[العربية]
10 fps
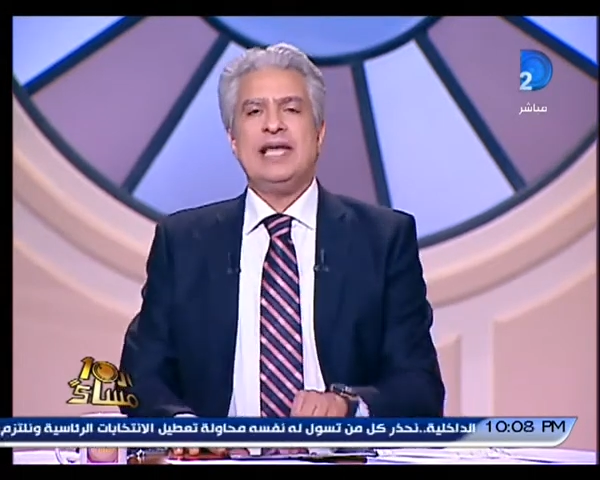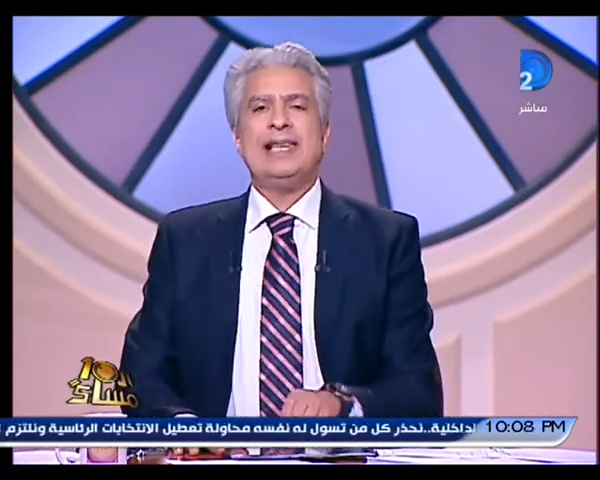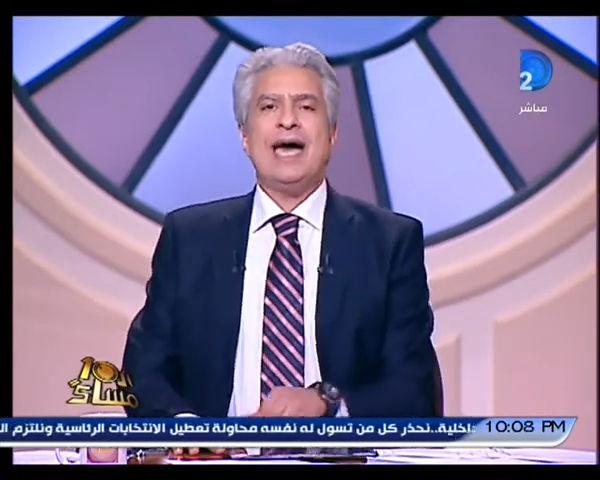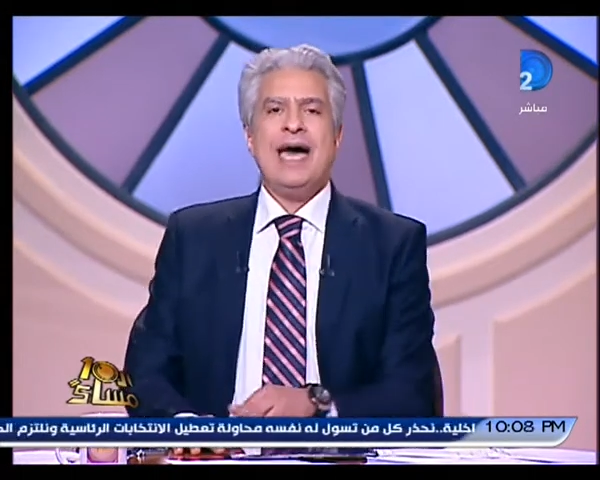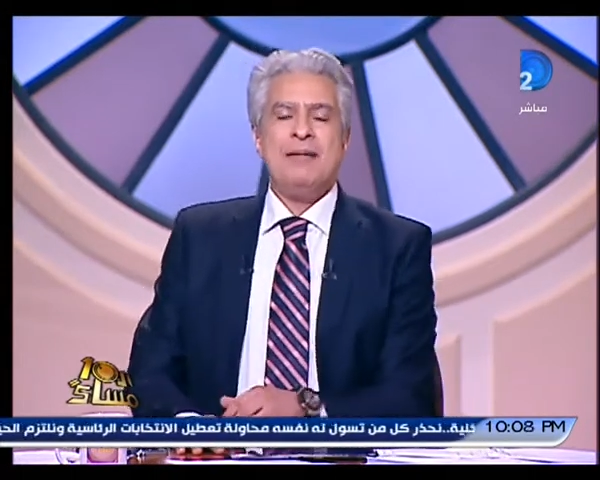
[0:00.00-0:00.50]

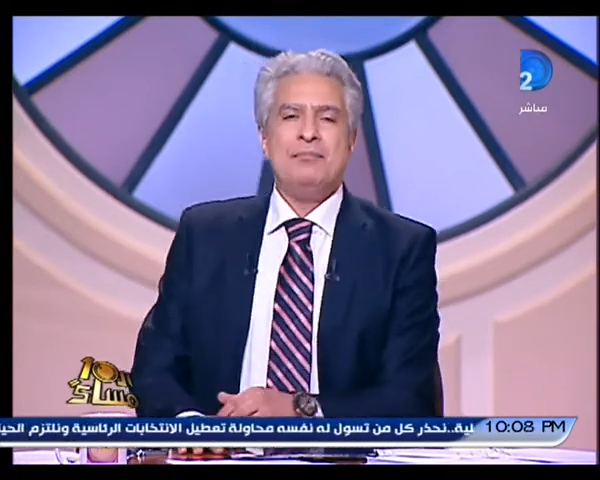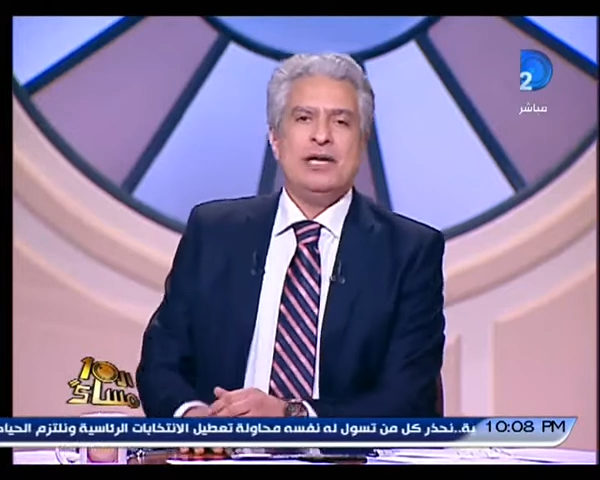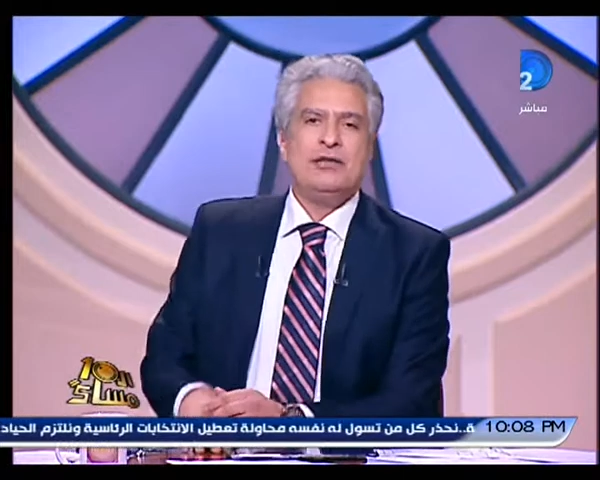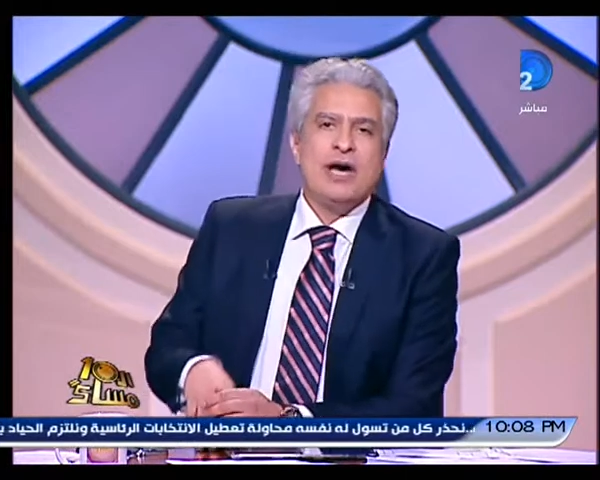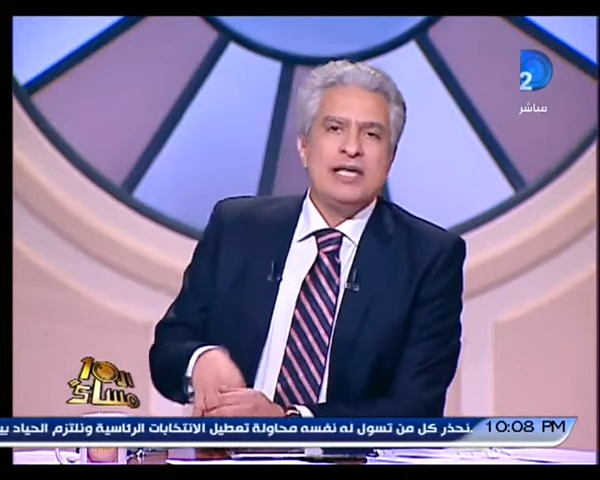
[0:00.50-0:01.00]
الاهم
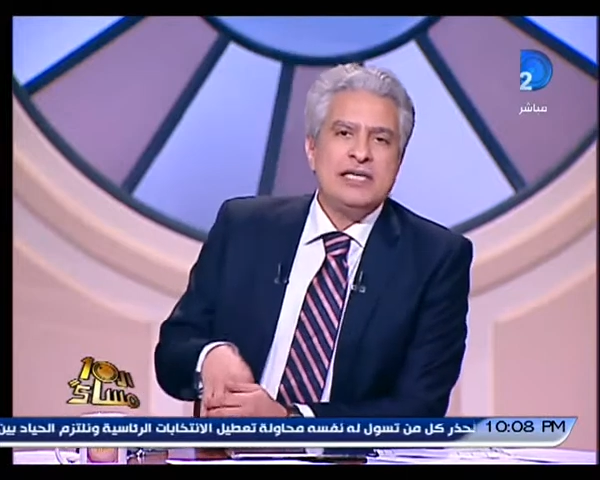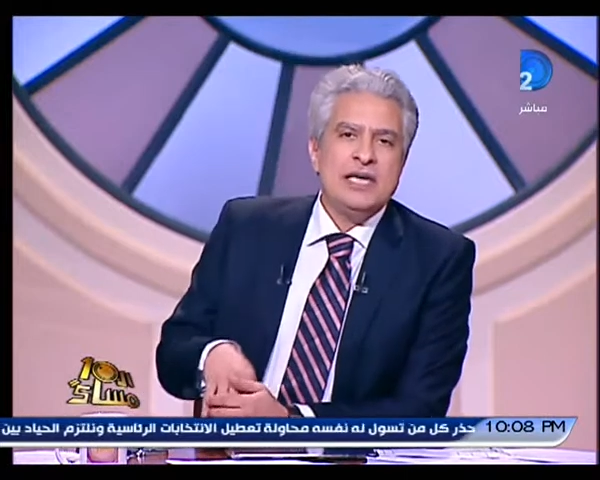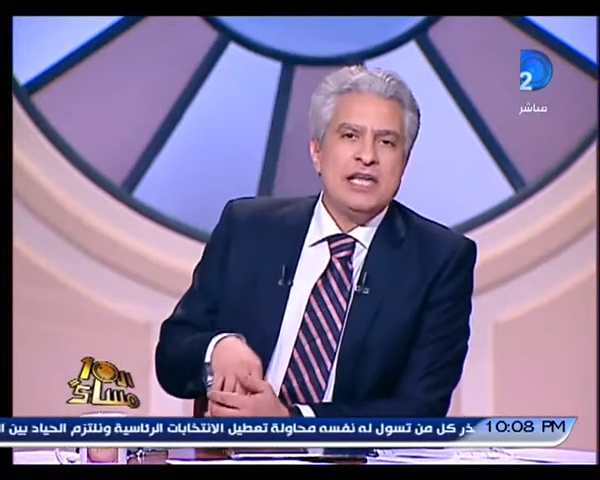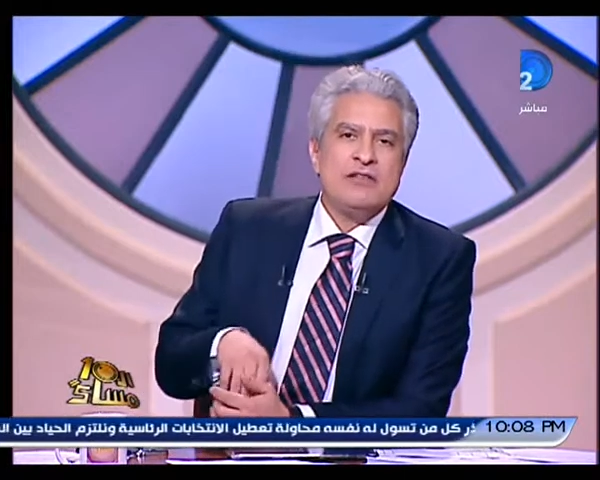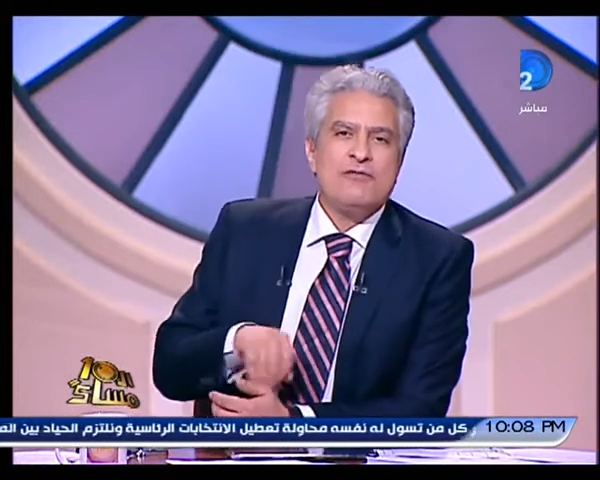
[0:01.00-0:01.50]
انه هذه
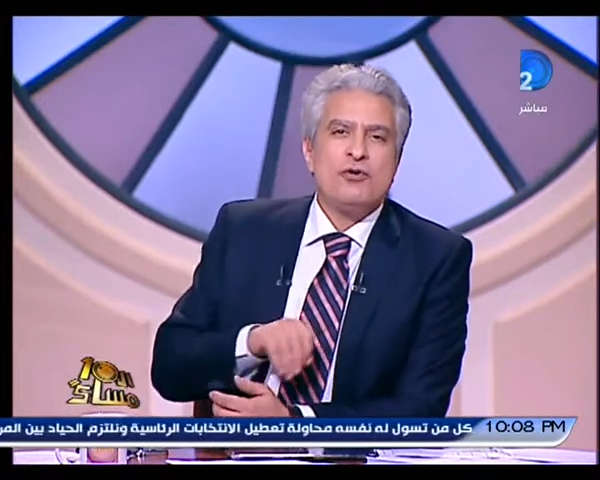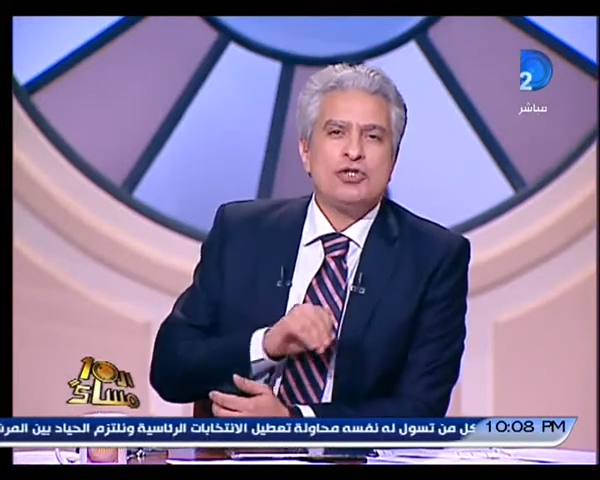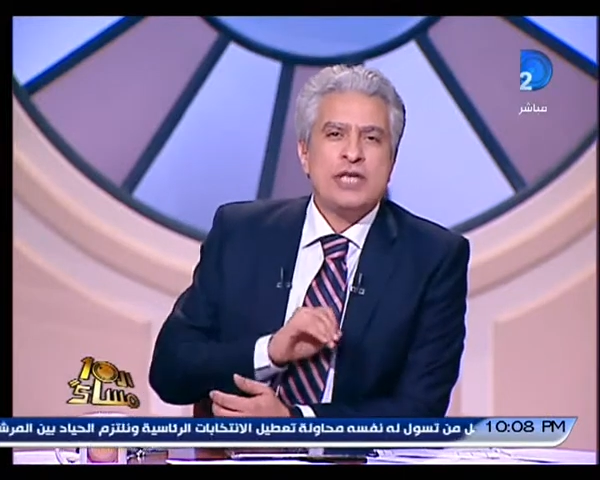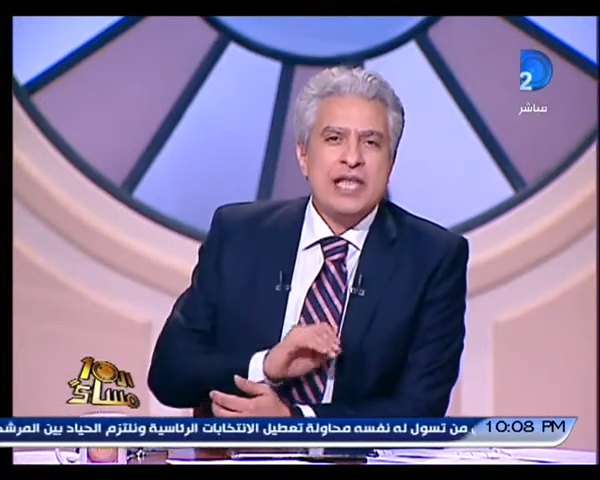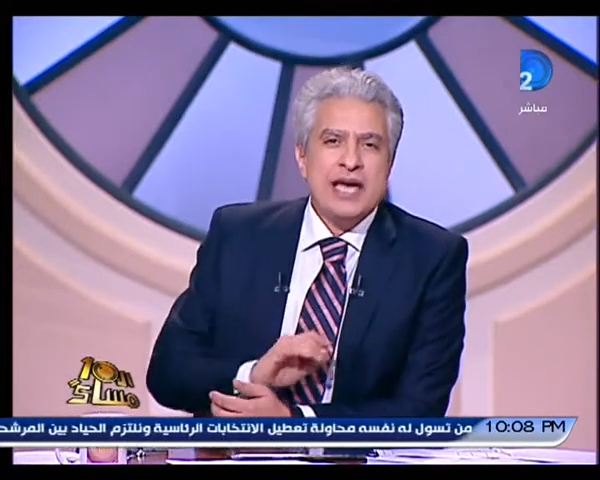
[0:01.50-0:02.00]
هي
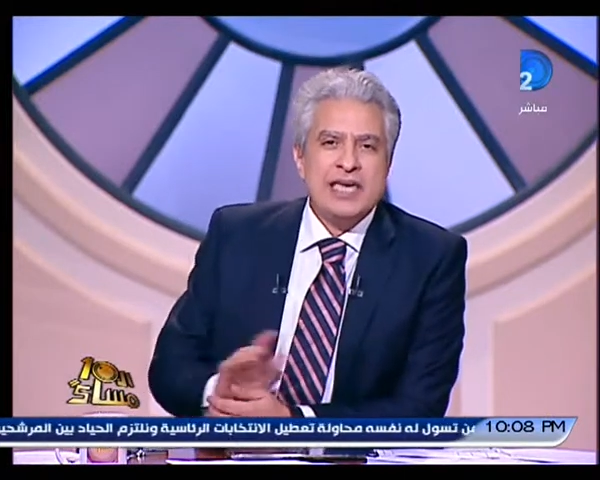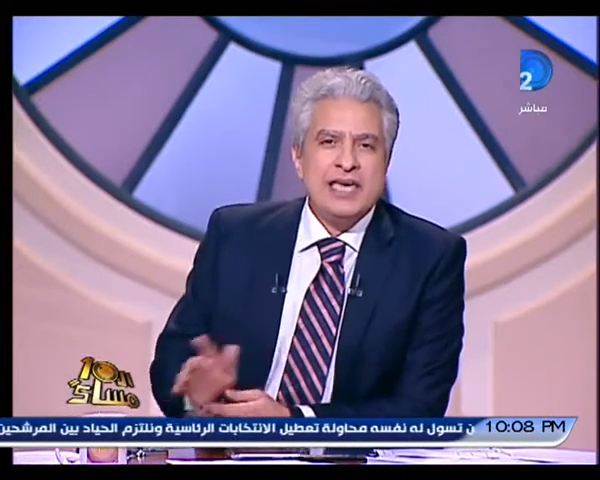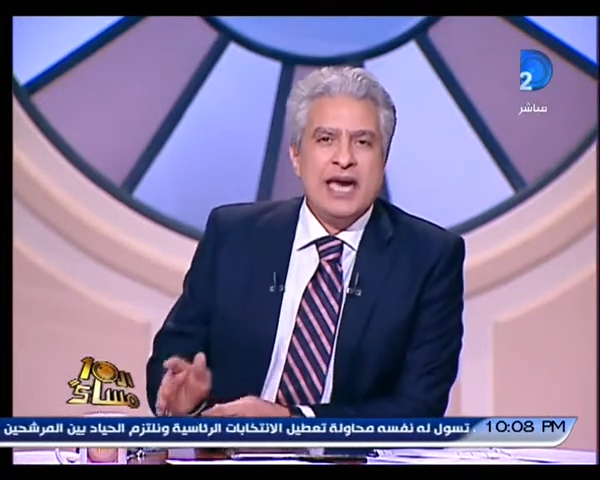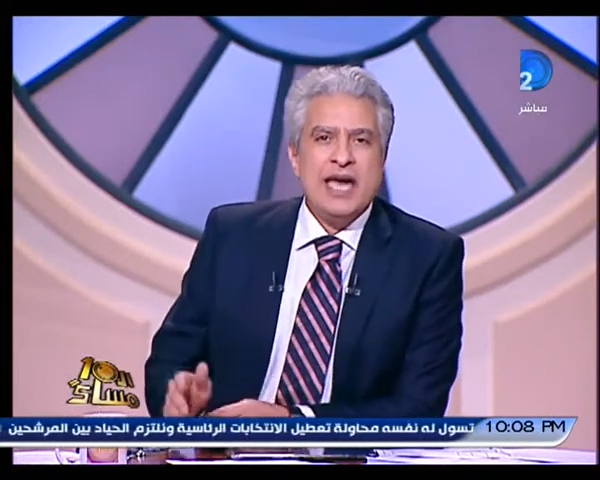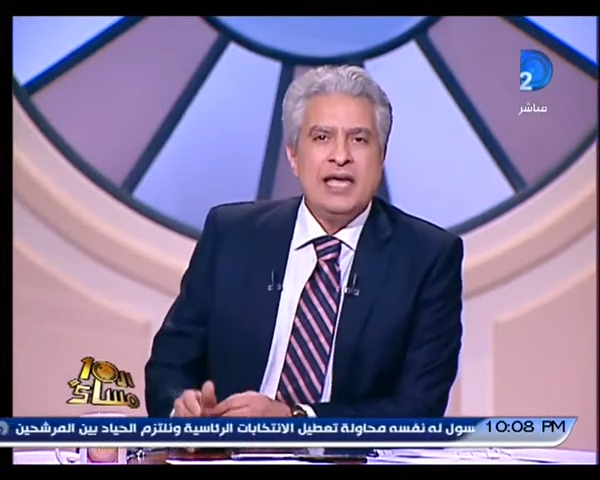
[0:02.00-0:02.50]
الفرصه
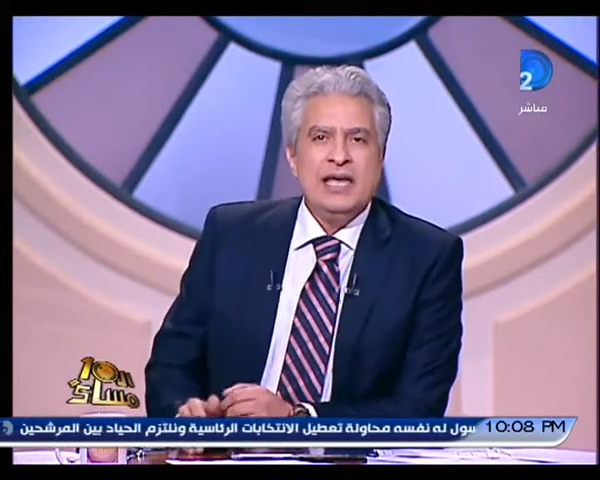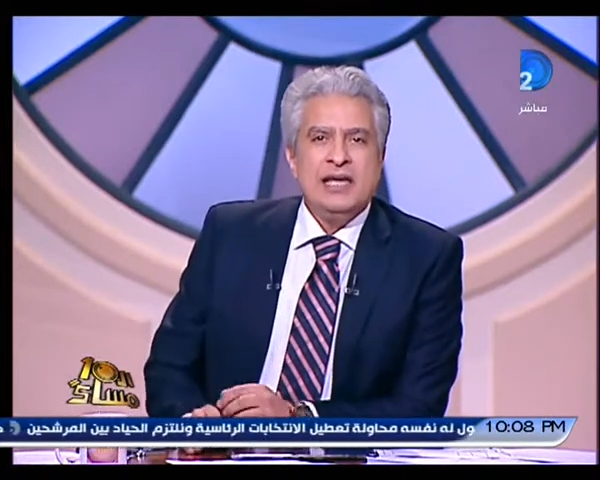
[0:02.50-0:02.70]
الاخيره